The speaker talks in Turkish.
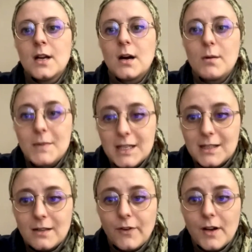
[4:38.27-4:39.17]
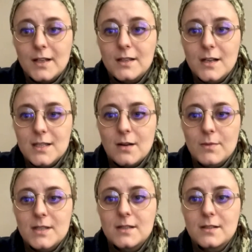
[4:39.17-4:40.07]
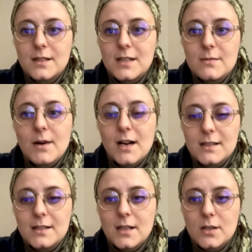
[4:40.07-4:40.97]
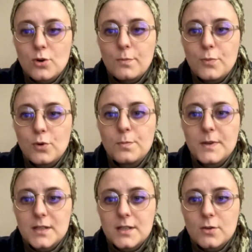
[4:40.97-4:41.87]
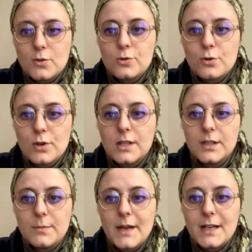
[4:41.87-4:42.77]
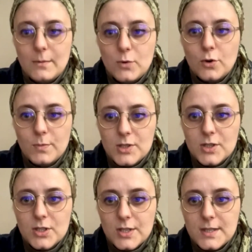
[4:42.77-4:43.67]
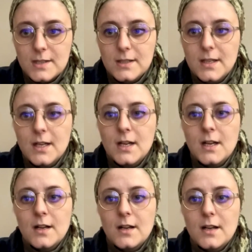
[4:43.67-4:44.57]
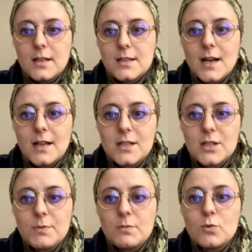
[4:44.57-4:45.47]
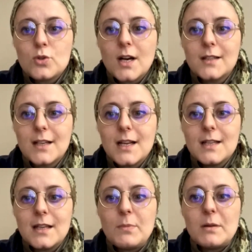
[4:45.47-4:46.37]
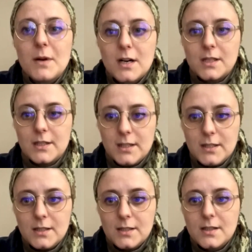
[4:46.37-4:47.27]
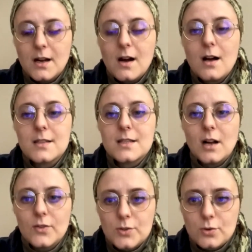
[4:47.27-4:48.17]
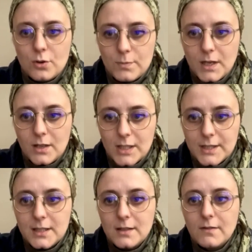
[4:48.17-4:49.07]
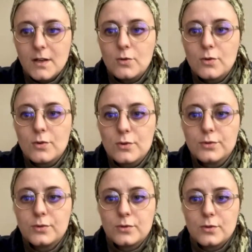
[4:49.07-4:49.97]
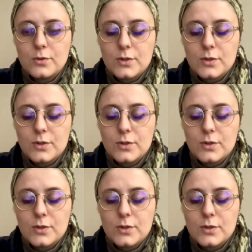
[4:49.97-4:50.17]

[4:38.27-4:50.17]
Ama Millet İttifakı'nın kazanmasının ihtimalinde de çok büyük bir özgürlük alanı beklemiyorum açıkçası. E, sadece bir mücadele edebilme alanı, daha az yalnız olma alanı ve hukukun